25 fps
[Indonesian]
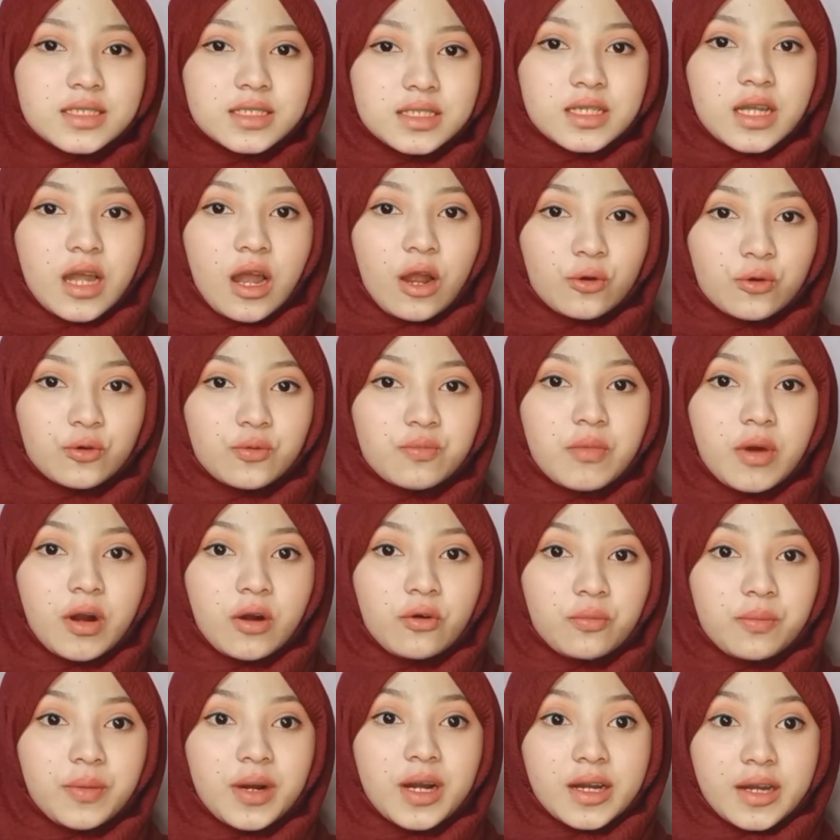Ini aku
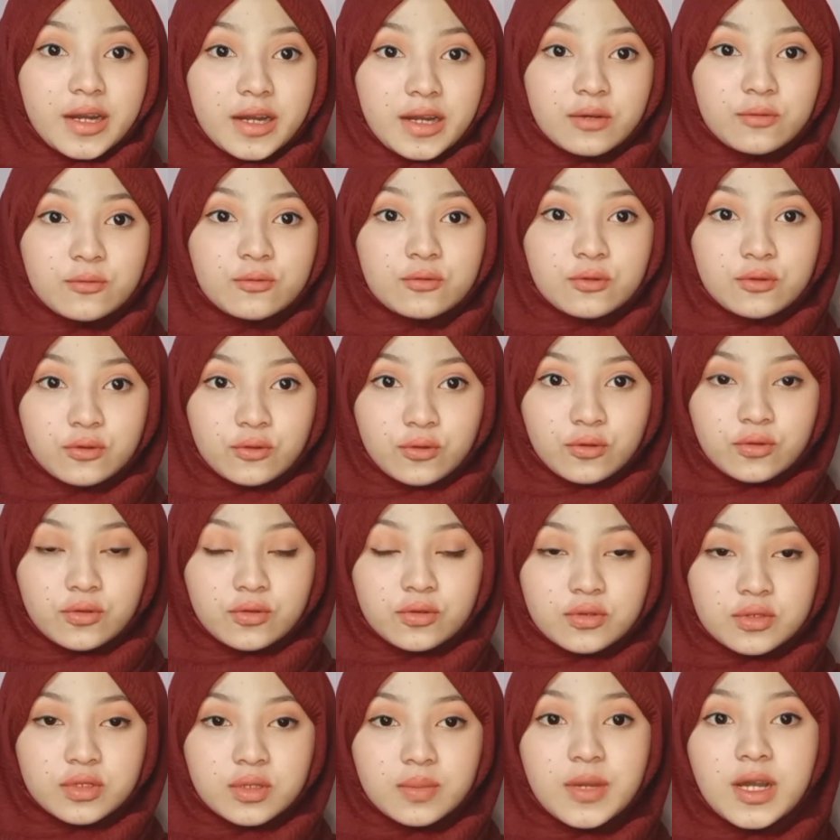mau pakai untuk
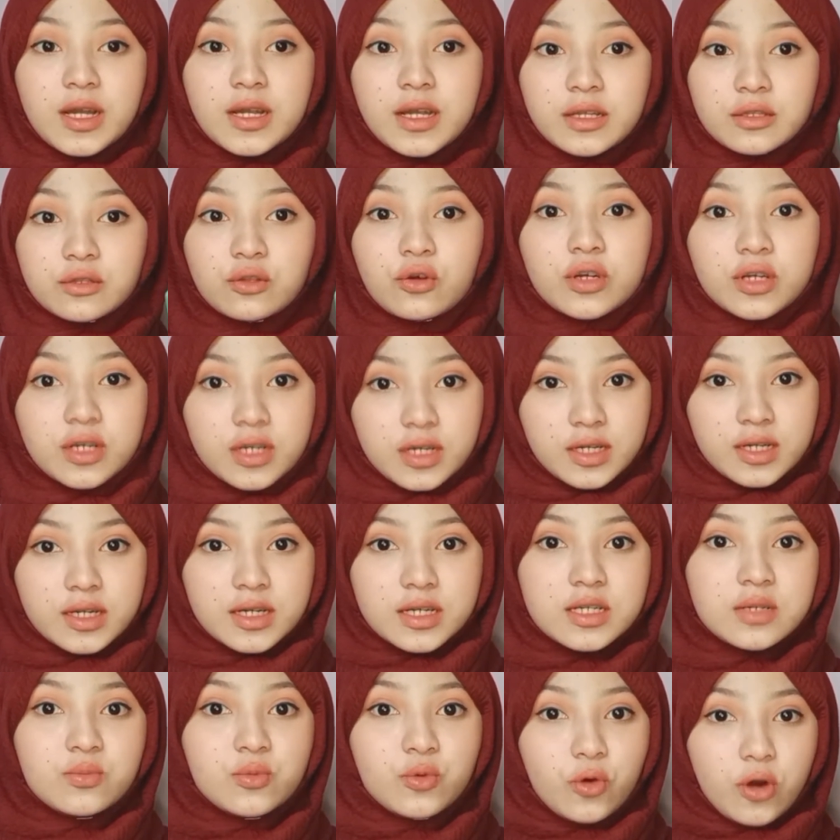sebagai
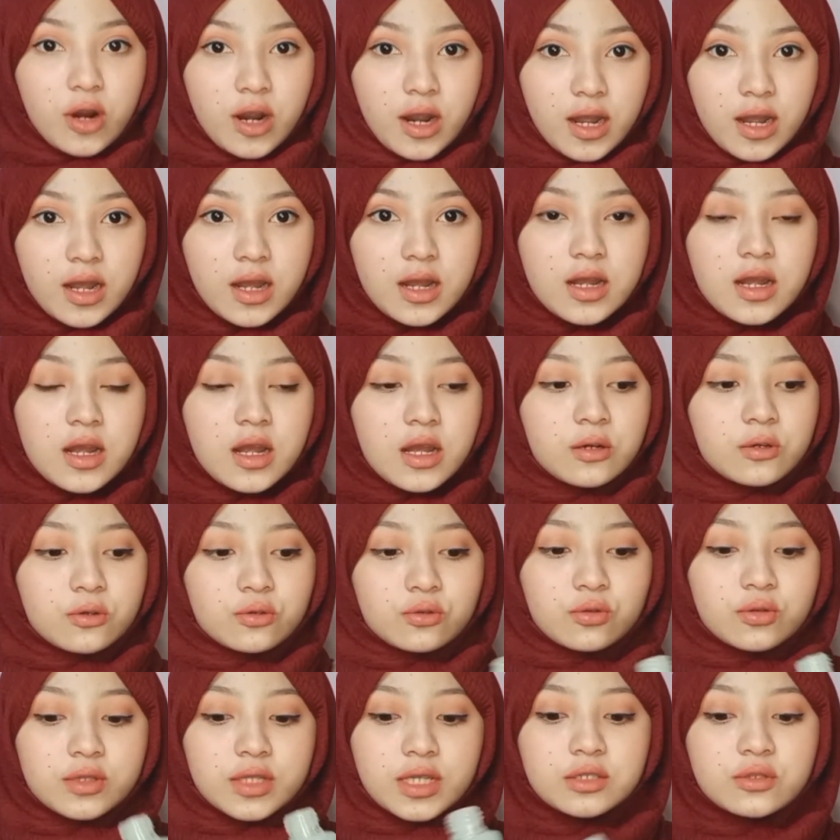toner di muka.
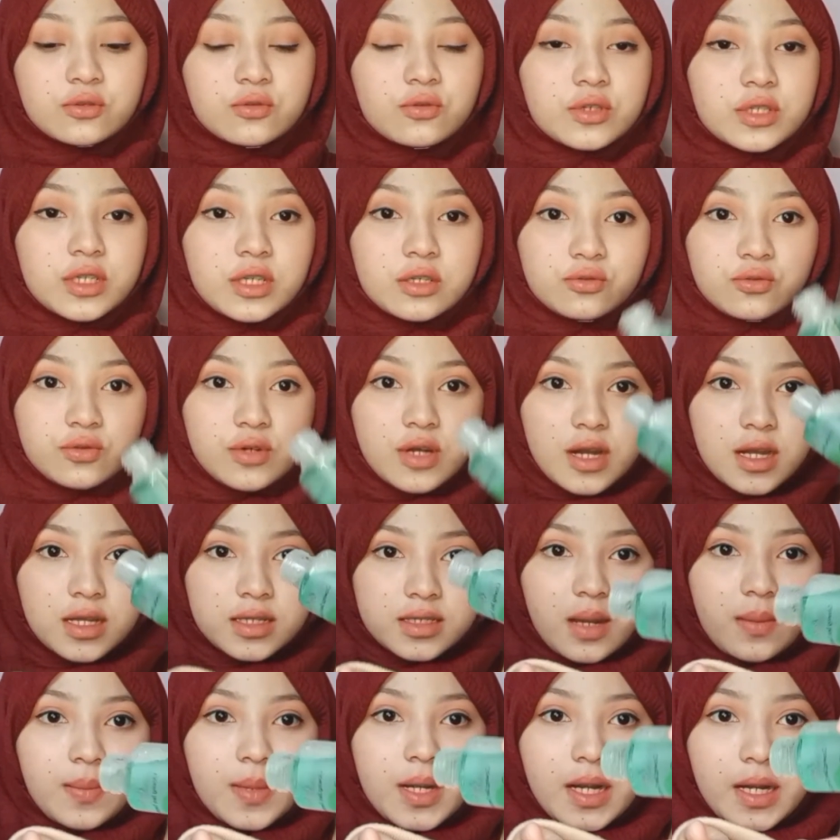Untuk teksturnya juga
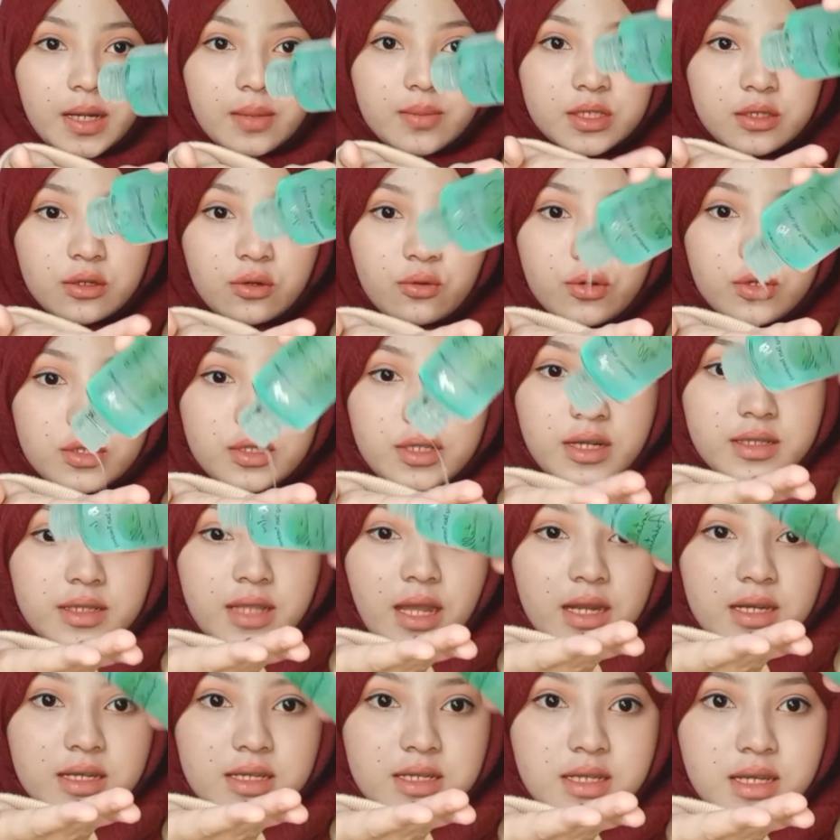sama kayak micellar water yang
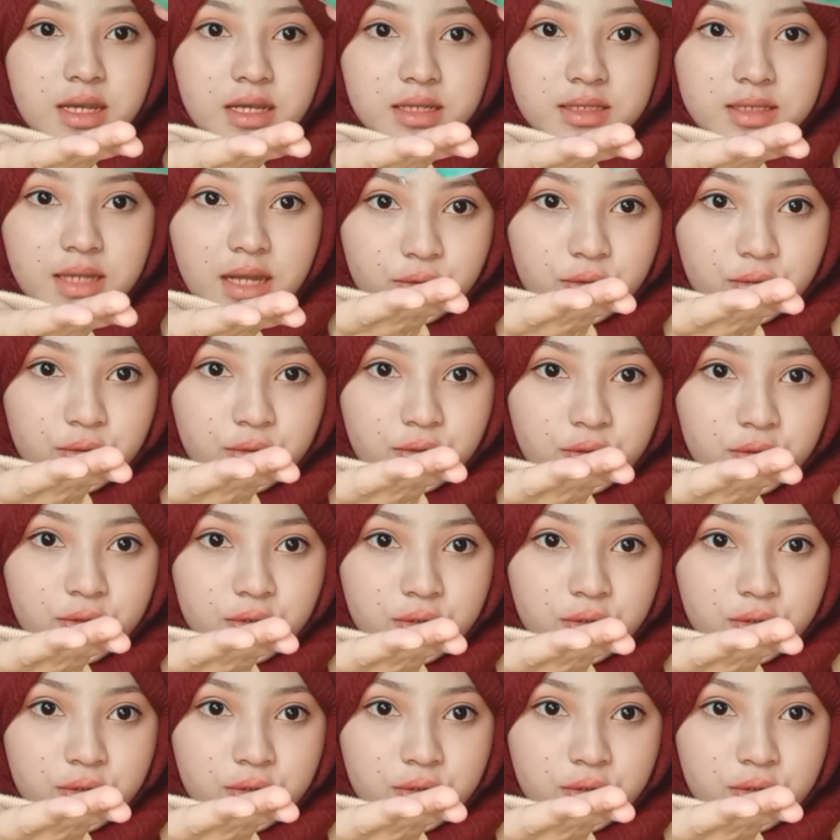tadi ya, cair.